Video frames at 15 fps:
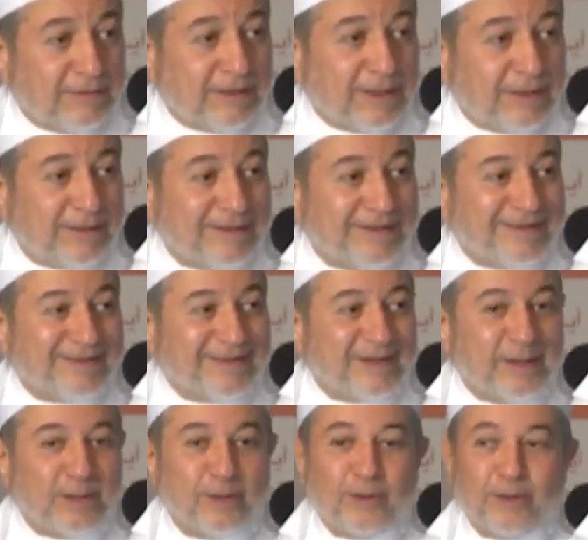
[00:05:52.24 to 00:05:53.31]

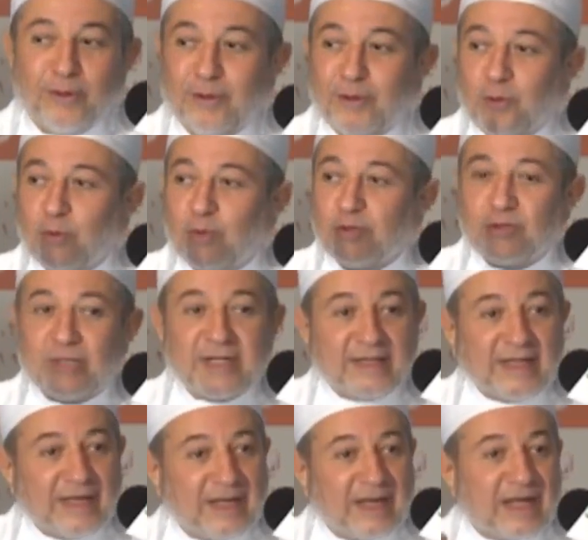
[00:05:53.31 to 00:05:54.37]
له
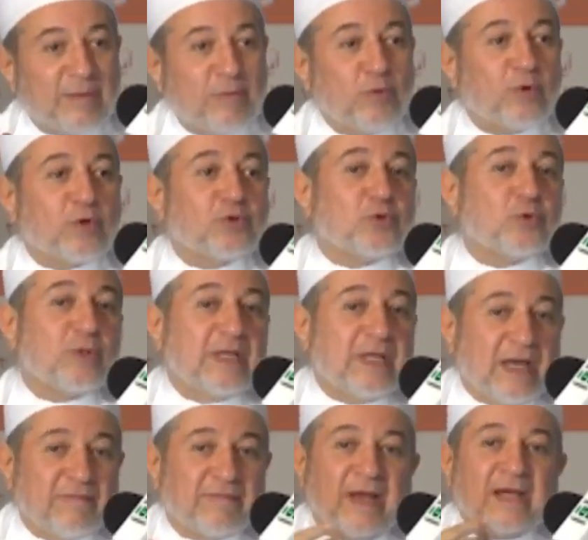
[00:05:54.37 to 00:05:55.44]
رجلتين لك بيقول
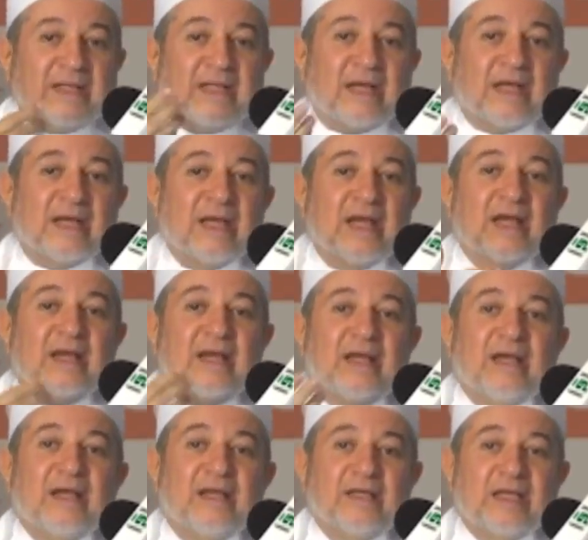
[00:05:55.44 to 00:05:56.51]
رجولي يعني هذا
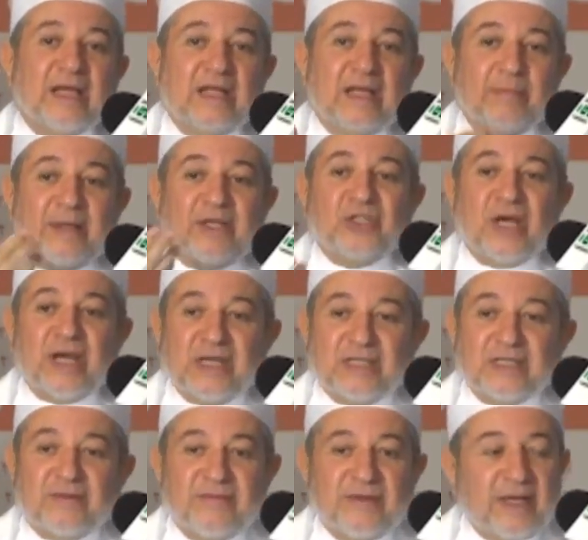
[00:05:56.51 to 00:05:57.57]
آه، يعني
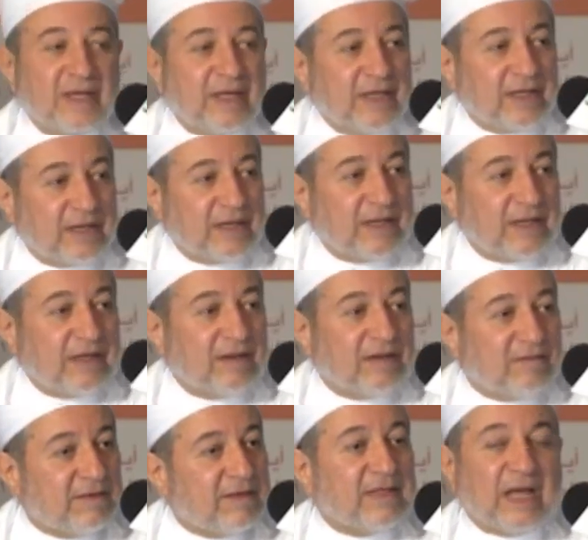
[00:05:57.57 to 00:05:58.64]
مجاز في ايه
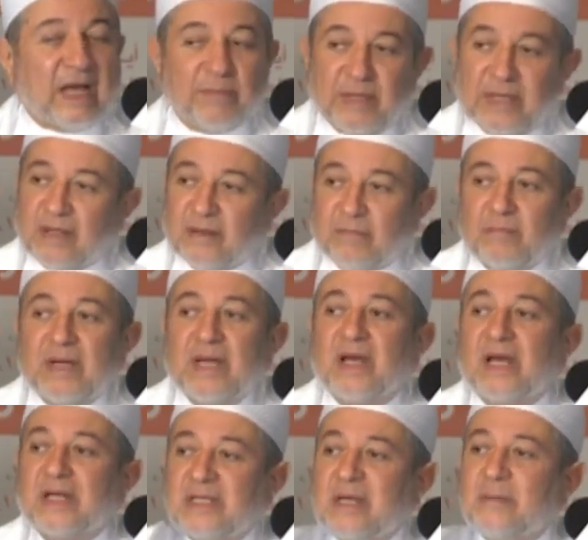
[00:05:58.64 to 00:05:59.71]
في التعبير من
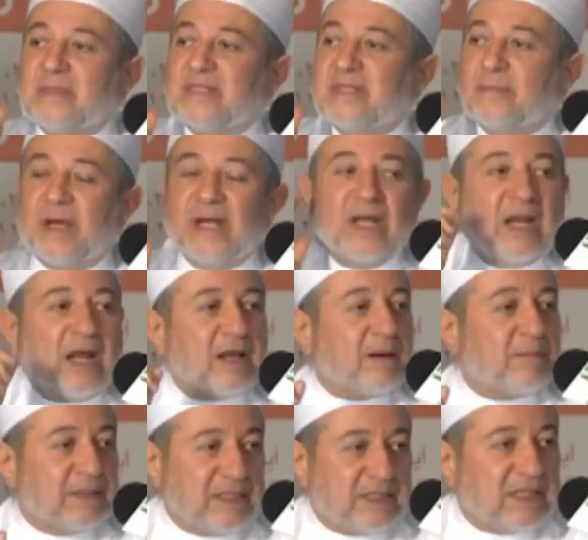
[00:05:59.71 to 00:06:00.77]
قديم الزمان
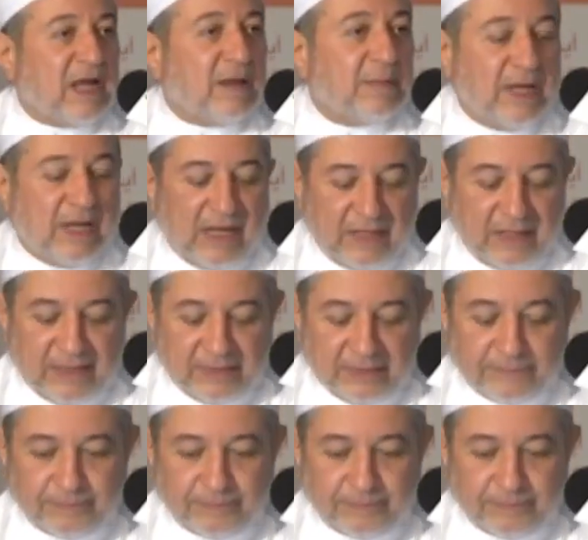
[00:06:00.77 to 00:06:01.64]
العرب تستعمل هذا